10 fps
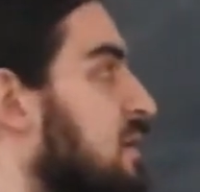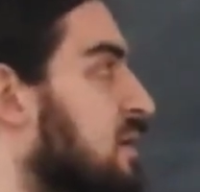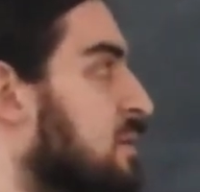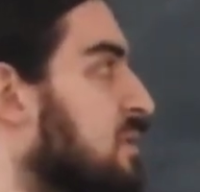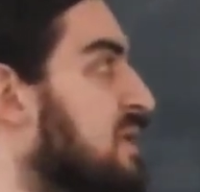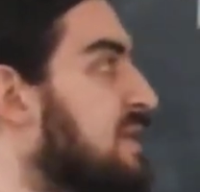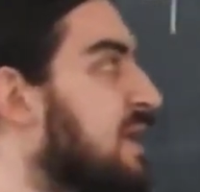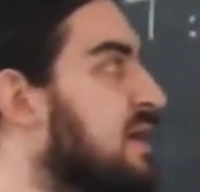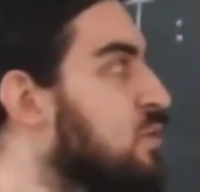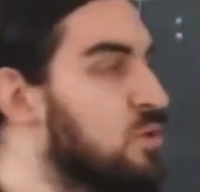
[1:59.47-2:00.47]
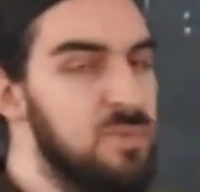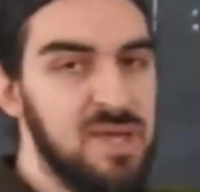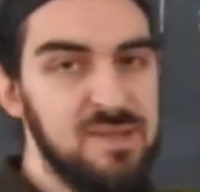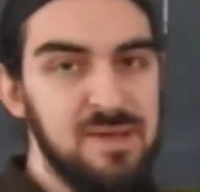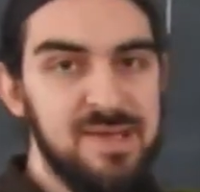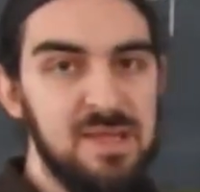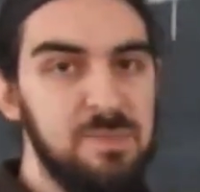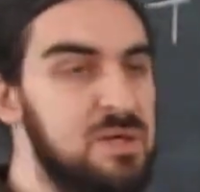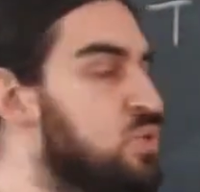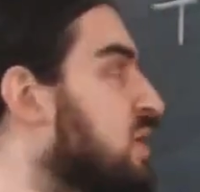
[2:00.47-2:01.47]
E, lineer olmasını
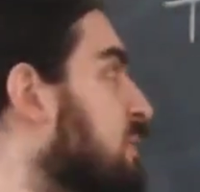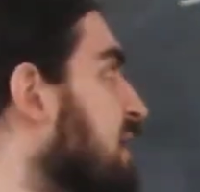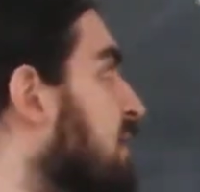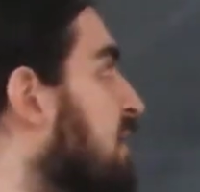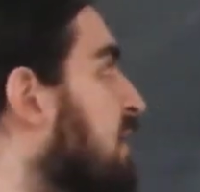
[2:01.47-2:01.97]
istemek şu demek.